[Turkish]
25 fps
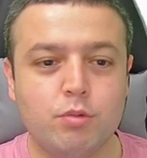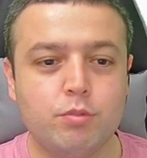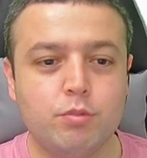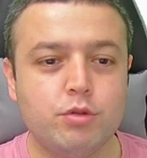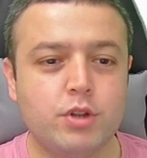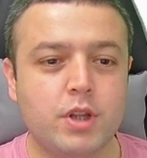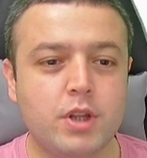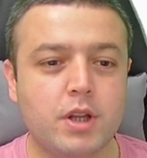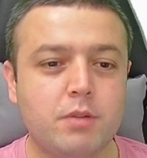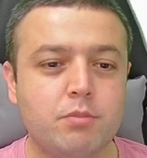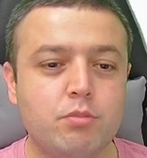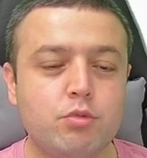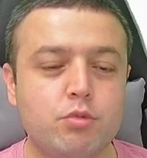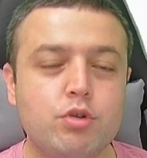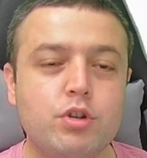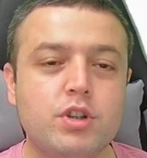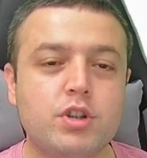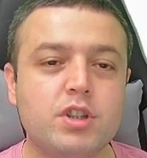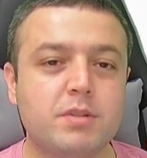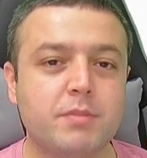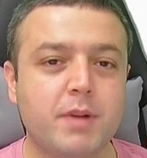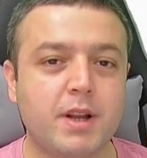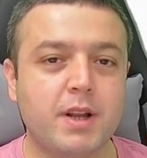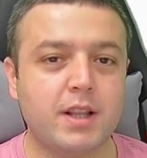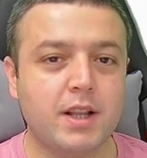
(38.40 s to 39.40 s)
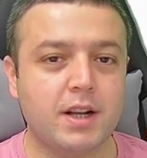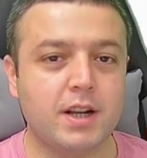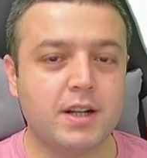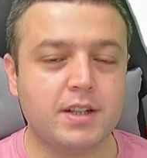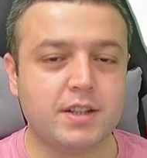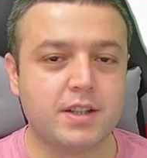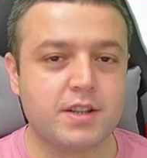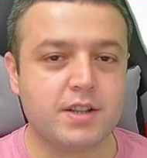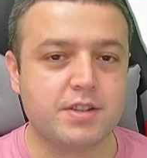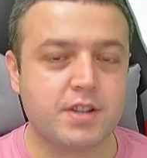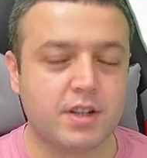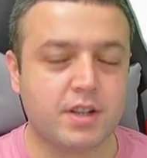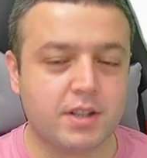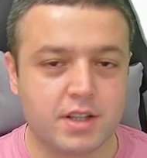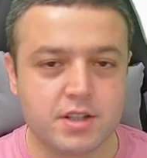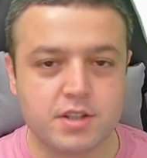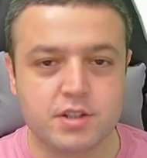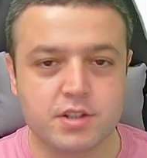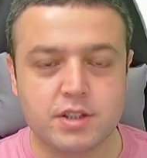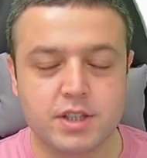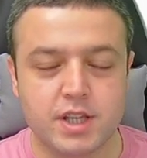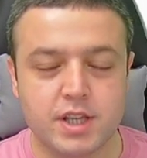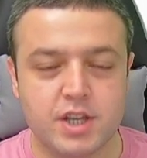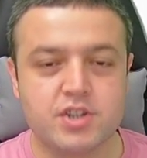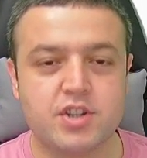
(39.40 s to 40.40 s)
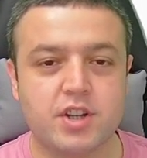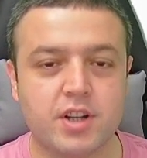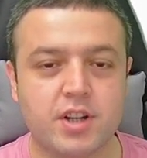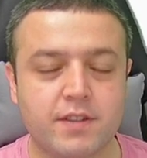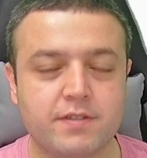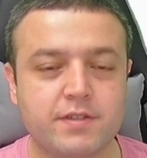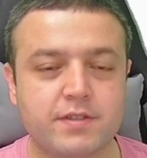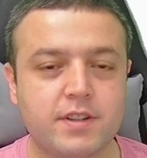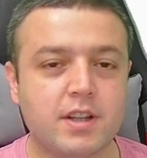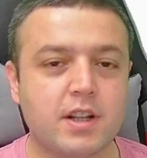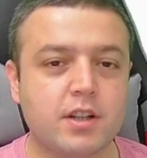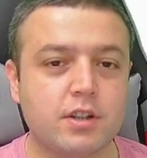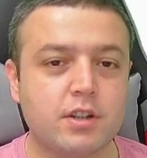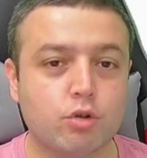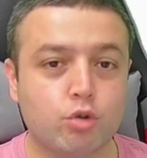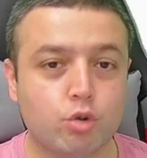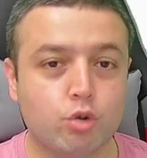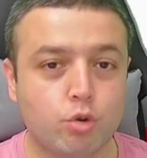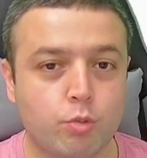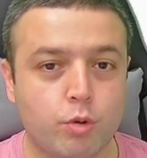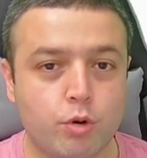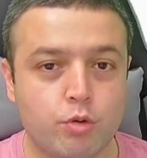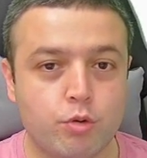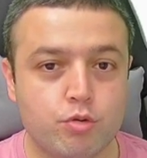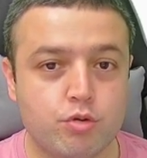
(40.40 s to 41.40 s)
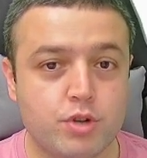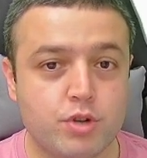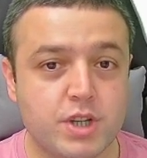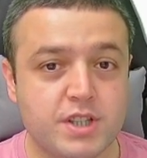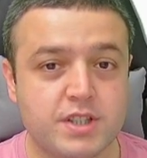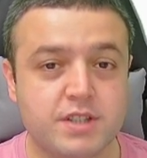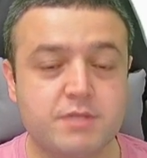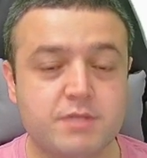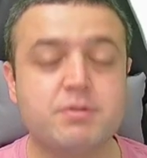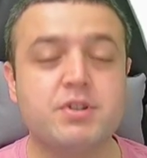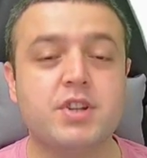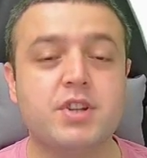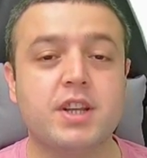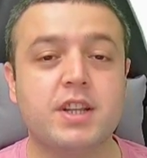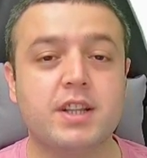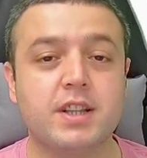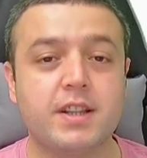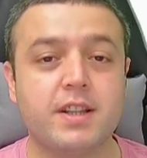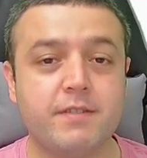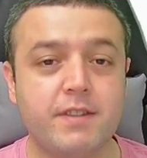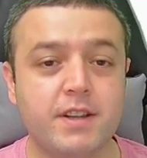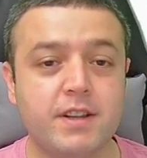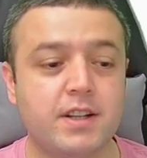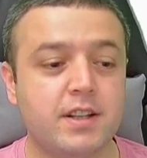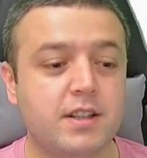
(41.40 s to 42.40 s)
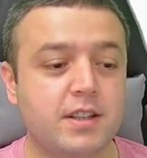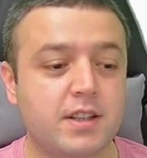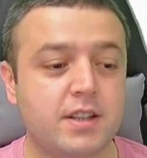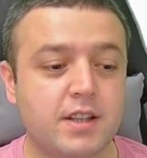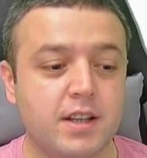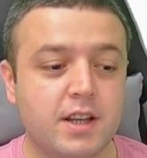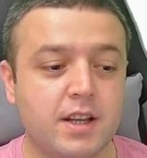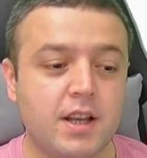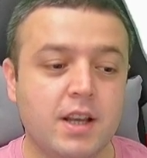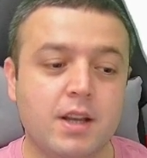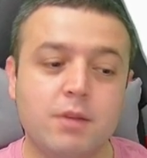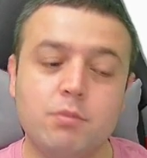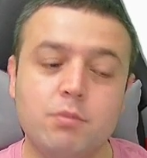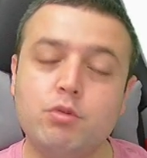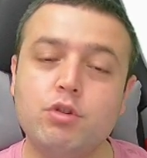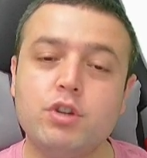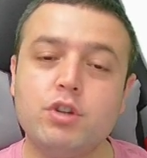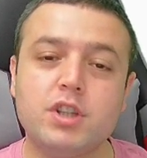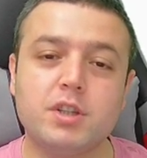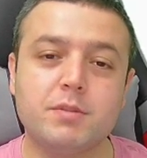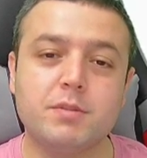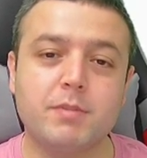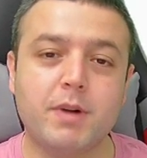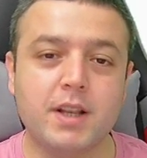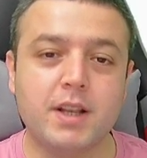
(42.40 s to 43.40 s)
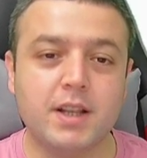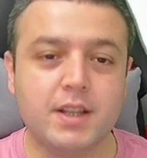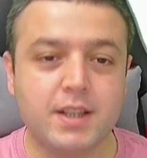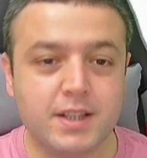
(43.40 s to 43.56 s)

bir de büyük ihtimalle arkadaşlar nasıl geçen haftalarda Kubo ücretsiz bir şekilde verildi. Büyük ihtimalle de